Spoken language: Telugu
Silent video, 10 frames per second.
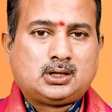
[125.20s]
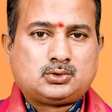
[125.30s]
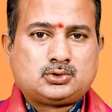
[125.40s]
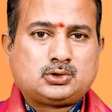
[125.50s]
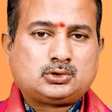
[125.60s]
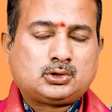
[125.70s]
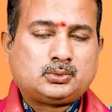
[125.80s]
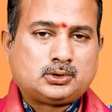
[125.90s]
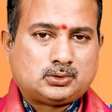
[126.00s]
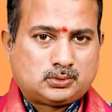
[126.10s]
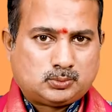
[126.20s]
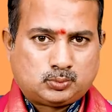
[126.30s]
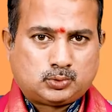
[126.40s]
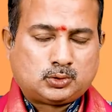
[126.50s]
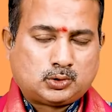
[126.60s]
కుజుడితో
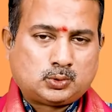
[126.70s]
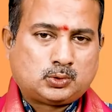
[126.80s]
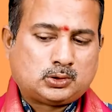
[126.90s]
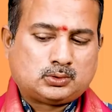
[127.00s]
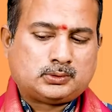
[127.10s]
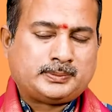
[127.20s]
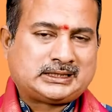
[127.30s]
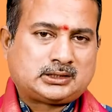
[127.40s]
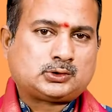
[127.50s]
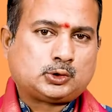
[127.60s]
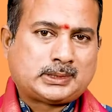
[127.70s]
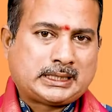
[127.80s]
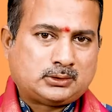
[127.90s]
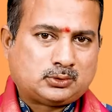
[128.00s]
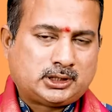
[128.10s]
గురువుకు మిత్రత్వం
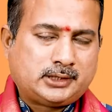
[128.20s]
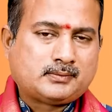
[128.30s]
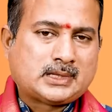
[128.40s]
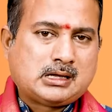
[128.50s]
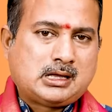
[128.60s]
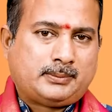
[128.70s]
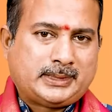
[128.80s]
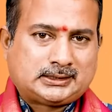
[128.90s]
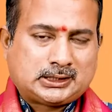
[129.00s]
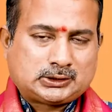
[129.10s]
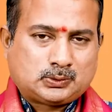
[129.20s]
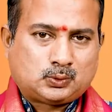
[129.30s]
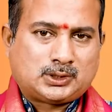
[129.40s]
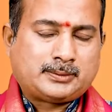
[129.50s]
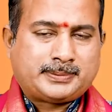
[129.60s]
అనేది ఉంది మిత్రత్వం
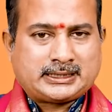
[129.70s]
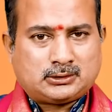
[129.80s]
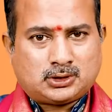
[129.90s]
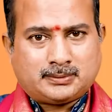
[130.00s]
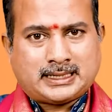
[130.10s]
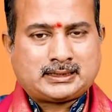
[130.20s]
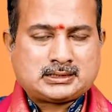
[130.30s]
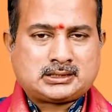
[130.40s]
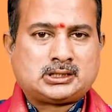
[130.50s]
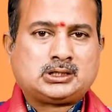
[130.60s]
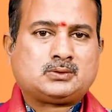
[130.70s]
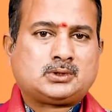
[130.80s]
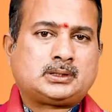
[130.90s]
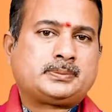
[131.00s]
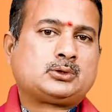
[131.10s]
ఉన్నప్పటికీ కూడా భాగ్యస్థానంలో
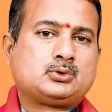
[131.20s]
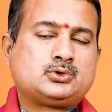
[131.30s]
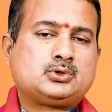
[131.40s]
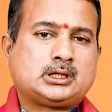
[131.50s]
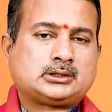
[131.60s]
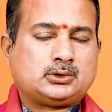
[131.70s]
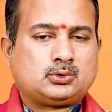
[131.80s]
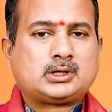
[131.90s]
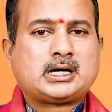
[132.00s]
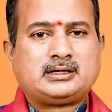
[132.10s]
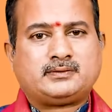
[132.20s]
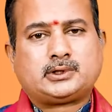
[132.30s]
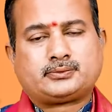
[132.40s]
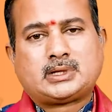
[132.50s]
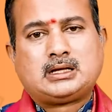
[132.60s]
ఉన్నప్పుడు కుజుడు అంత యోగాన్ని
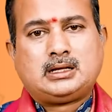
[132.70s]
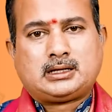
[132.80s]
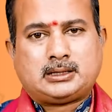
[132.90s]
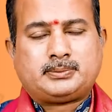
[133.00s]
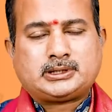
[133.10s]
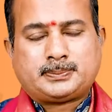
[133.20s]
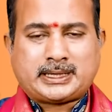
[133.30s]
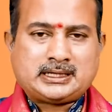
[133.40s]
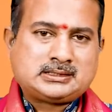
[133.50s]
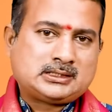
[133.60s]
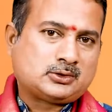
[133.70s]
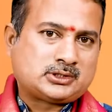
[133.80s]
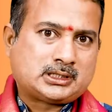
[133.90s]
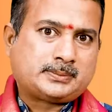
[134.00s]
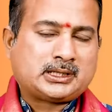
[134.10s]
కూడా కాకపోతే పరిస్థితి
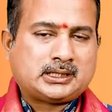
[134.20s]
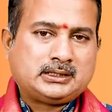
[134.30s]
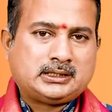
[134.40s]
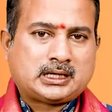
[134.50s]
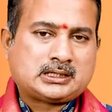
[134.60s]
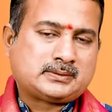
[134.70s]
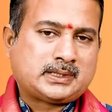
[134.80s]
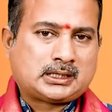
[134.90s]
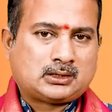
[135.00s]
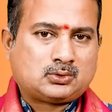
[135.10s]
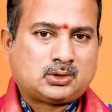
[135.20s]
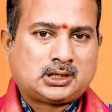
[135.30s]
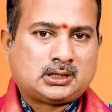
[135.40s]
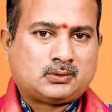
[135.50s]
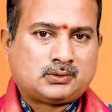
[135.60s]
వచ్చేటప్పటికి ఈ రాశి వారికి
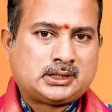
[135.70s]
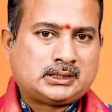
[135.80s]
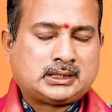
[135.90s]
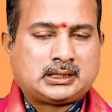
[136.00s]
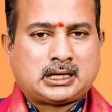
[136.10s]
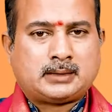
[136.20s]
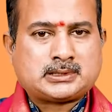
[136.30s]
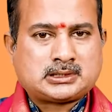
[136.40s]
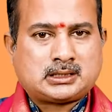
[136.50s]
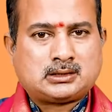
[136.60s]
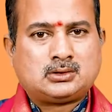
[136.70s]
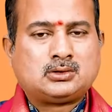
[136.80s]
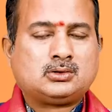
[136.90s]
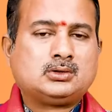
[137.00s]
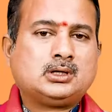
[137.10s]
అనుకూలంగా ఉంది ఎందుకంటే
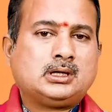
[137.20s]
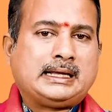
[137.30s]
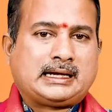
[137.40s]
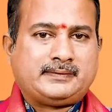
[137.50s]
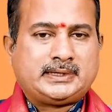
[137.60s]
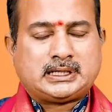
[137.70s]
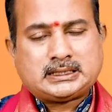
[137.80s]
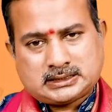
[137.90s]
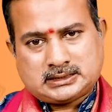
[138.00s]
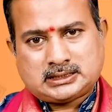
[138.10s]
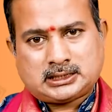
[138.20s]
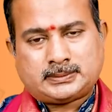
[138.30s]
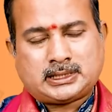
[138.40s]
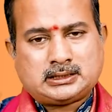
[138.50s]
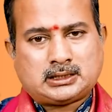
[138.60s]
లాభస్థానంలో రవిగ్రహ
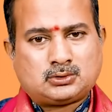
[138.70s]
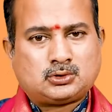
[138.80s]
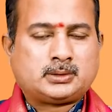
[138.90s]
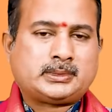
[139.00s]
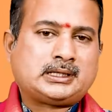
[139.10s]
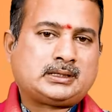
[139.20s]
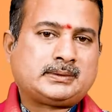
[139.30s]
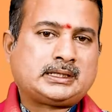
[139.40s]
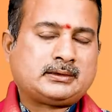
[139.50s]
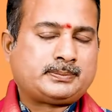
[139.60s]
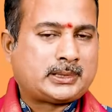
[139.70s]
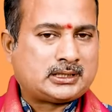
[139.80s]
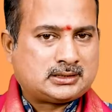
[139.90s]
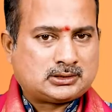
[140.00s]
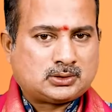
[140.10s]
సంచారం అనేది అనుకూలమైనటువంటి
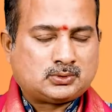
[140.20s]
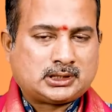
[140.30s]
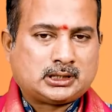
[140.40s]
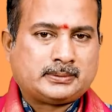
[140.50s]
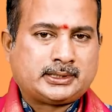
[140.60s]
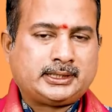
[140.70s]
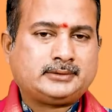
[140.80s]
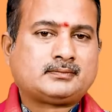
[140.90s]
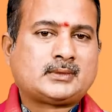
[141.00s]
పరిస్థితిలో ఉంది కాబట్టి